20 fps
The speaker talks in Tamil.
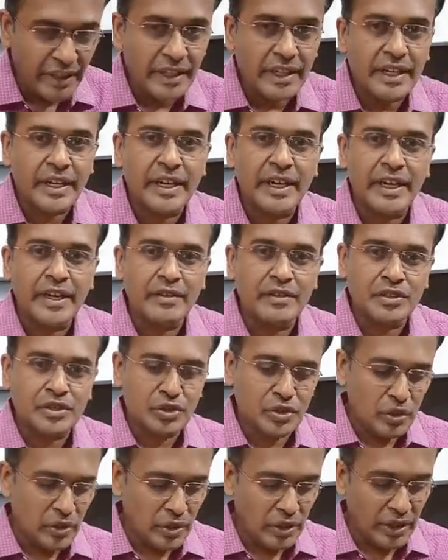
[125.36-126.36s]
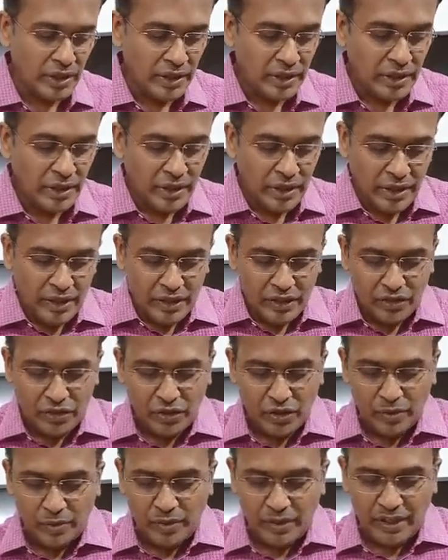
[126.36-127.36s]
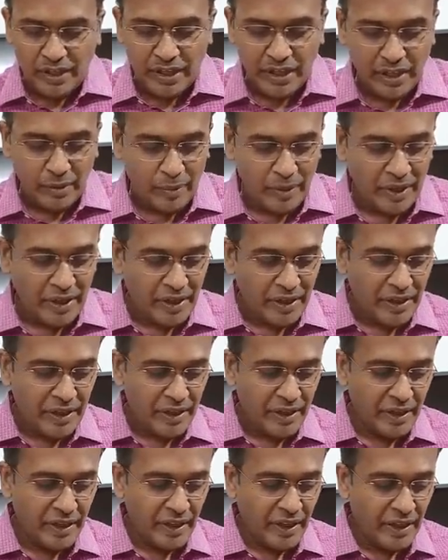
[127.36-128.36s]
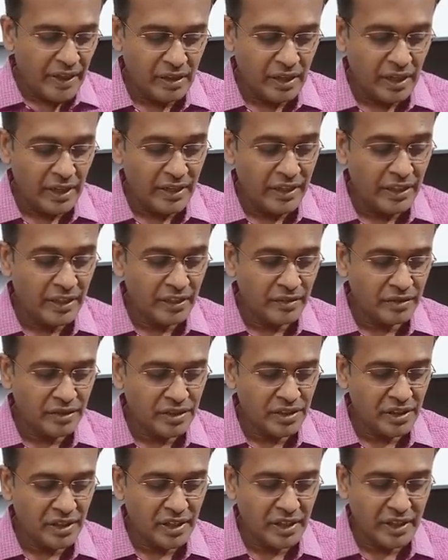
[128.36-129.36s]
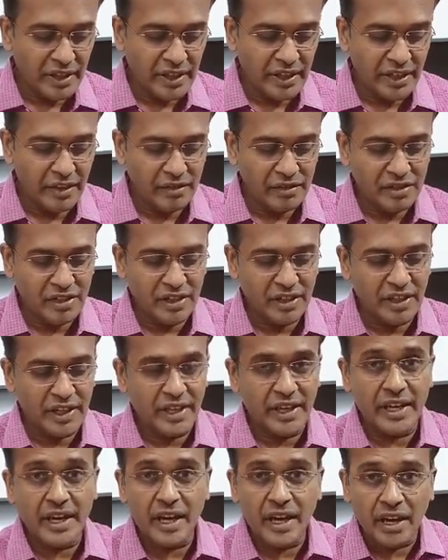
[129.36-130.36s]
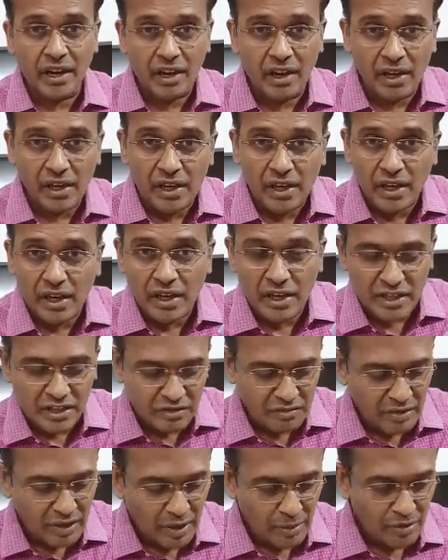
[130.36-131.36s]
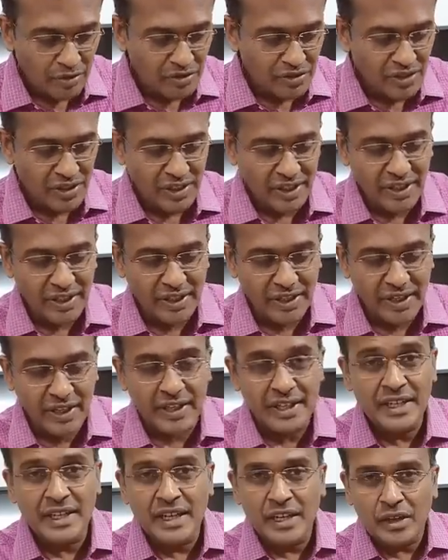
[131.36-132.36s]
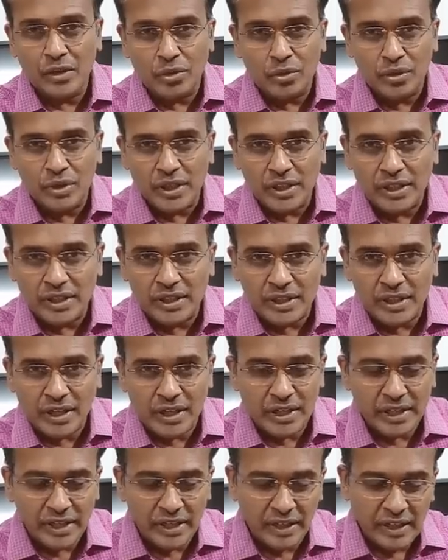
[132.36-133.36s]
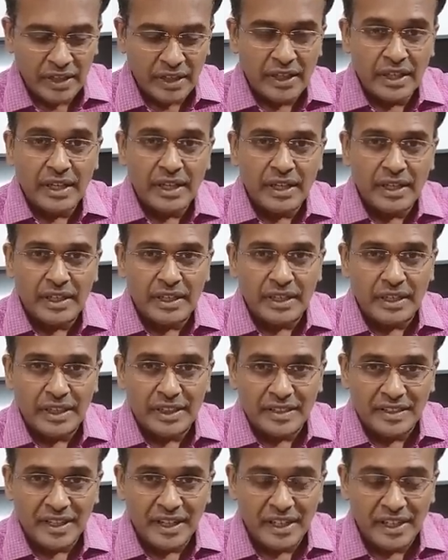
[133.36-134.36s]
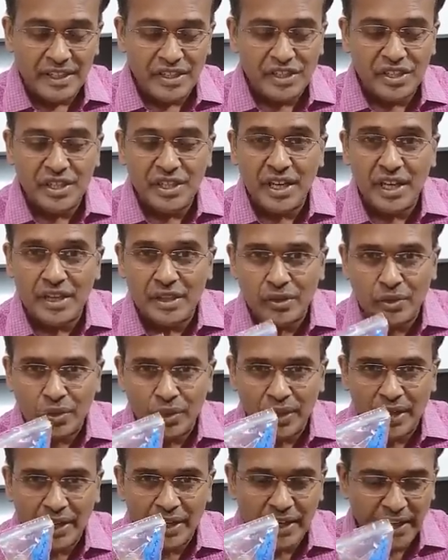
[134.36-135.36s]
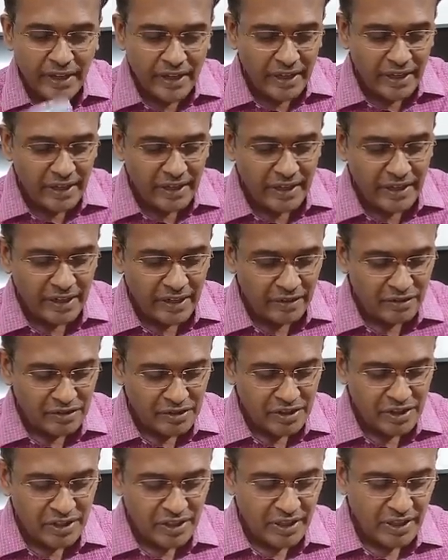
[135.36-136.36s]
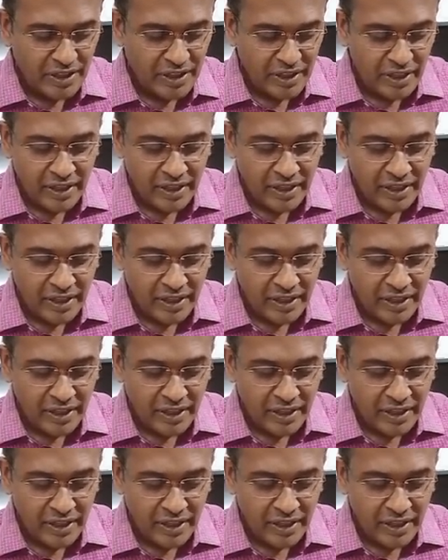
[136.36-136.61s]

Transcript: ரெடியாக வச்சுக்கோங்க ஸோ இப்போ என்னென்ன பண்ணியிருக்கிறீங்க ஐந்து விஷயங்கள் ரெடியாக வச்சுருக்கிறீங்க ஆல்கஹால் ஸ்வாப் வச்சுருக்கிறீங்க குத்துறதுக்கான சிரிஞ்சு அதுக்குரிய நீடில் ரெடியாக வச்சுருக்கிறீங்க